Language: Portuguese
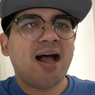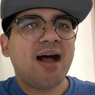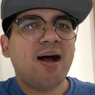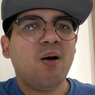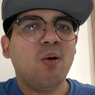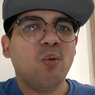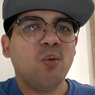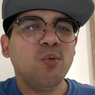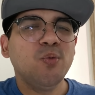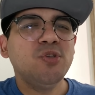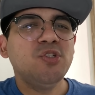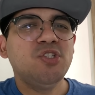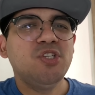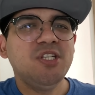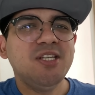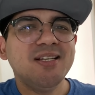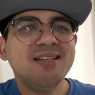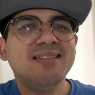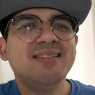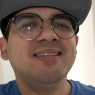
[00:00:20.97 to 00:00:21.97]
há alguns
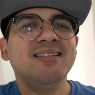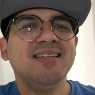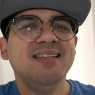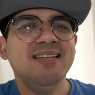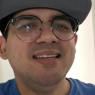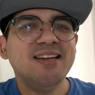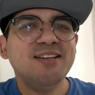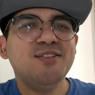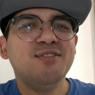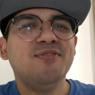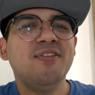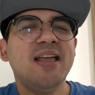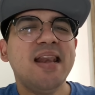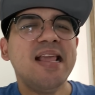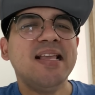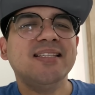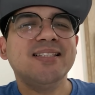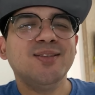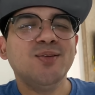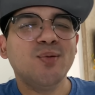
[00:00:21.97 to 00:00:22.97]
dias e a
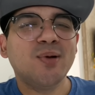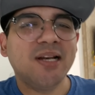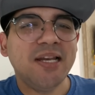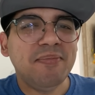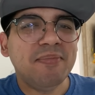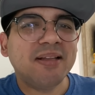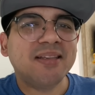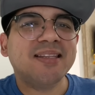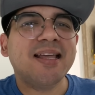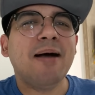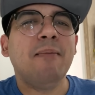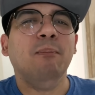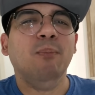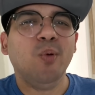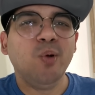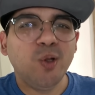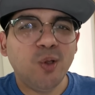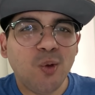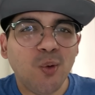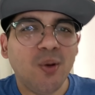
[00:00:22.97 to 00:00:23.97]
diferença no clima tá
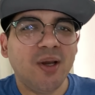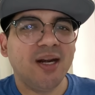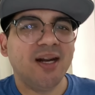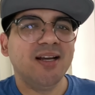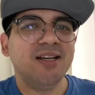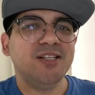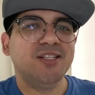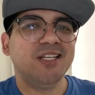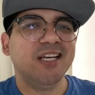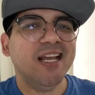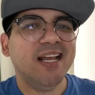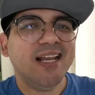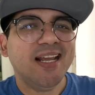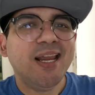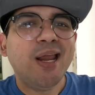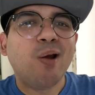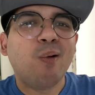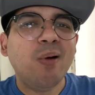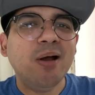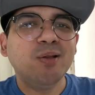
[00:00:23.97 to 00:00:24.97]
muito grande.
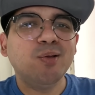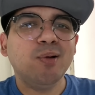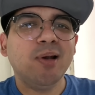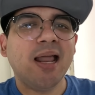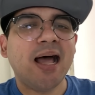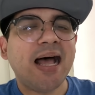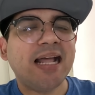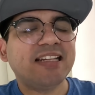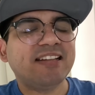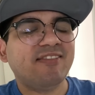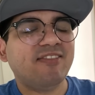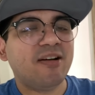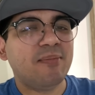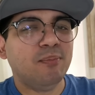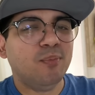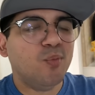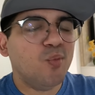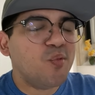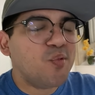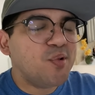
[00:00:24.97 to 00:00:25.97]
Enquanto lá tava
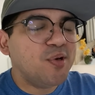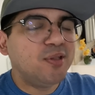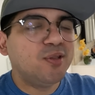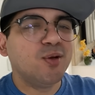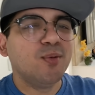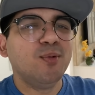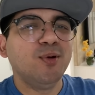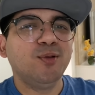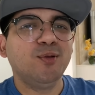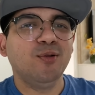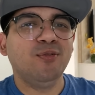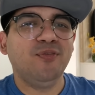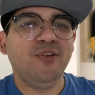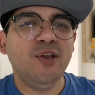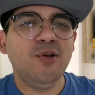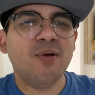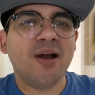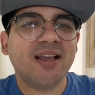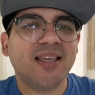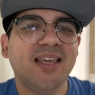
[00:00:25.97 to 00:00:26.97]
muito, muito
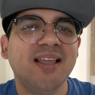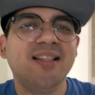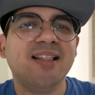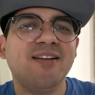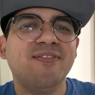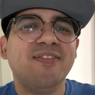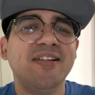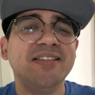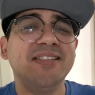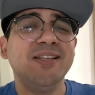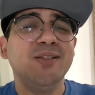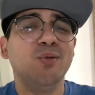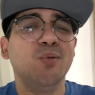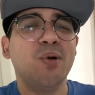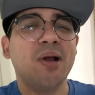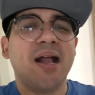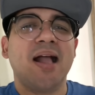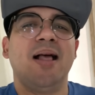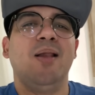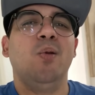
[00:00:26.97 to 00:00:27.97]
frio, aqui tá fazendo um
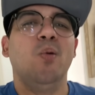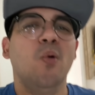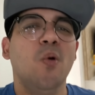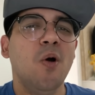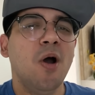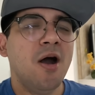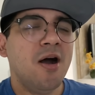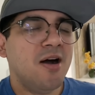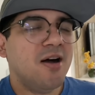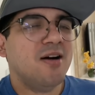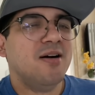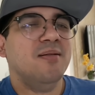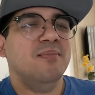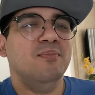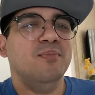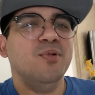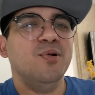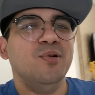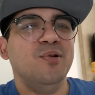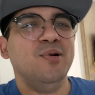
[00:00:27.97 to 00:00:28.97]
calor
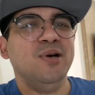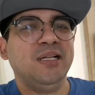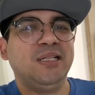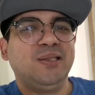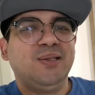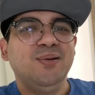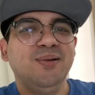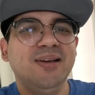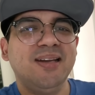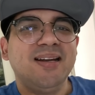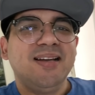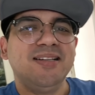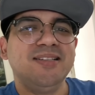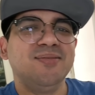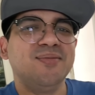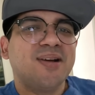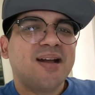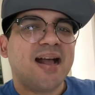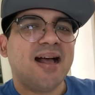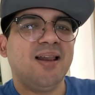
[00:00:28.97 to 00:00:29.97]
muito grande,
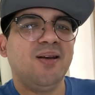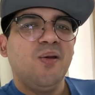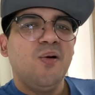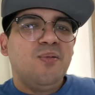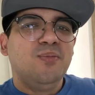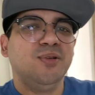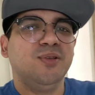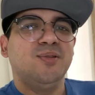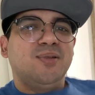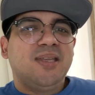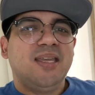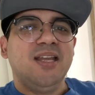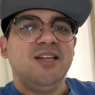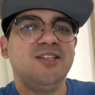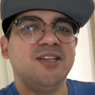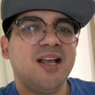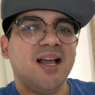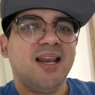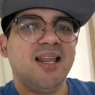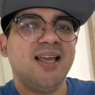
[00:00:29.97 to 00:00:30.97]
um calor muito
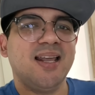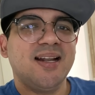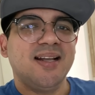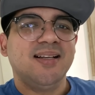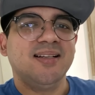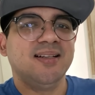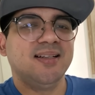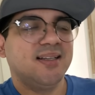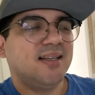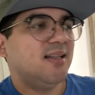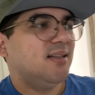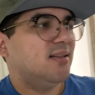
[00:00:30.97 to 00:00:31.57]
quente, galera.